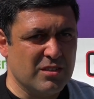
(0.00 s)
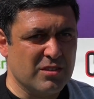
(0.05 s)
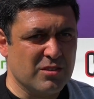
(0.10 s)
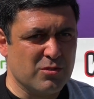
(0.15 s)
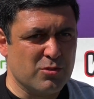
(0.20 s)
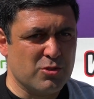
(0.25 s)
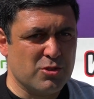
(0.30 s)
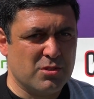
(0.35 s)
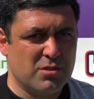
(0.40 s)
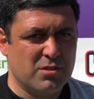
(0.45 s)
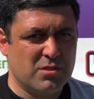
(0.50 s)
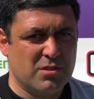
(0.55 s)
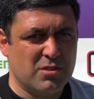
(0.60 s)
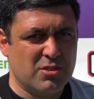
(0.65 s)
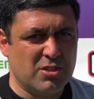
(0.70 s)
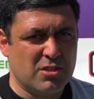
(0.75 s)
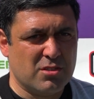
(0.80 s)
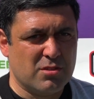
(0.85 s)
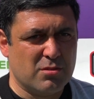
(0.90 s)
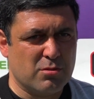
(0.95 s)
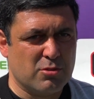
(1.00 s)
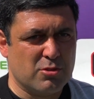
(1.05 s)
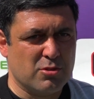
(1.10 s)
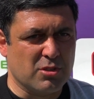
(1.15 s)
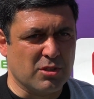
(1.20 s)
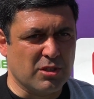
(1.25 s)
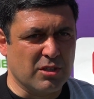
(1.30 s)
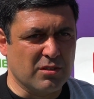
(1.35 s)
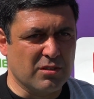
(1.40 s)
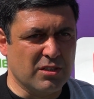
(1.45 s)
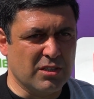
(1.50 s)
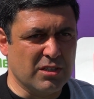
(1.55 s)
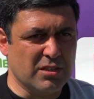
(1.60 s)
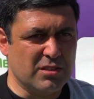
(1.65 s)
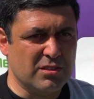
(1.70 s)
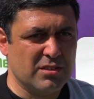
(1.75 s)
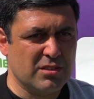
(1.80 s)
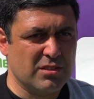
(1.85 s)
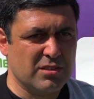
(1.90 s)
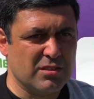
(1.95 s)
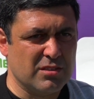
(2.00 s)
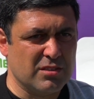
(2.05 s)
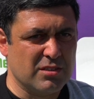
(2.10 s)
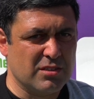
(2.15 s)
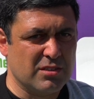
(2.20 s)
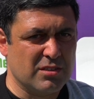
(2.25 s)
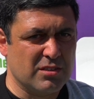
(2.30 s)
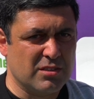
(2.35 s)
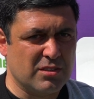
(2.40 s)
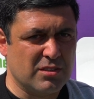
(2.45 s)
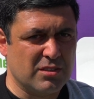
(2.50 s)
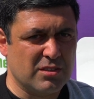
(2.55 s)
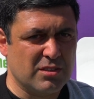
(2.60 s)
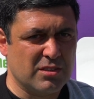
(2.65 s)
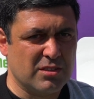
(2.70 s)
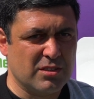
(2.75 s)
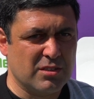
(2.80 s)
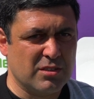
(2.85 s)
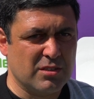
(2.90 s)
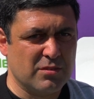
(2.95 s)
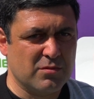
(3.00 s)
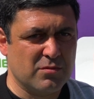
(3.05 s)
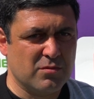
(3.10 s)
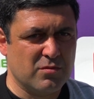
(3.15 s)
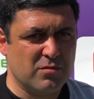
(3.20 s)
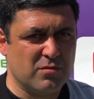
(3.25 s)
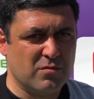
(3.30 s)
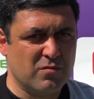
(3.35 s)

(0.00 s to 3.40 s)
Ну, сейчас сложно говорить. А,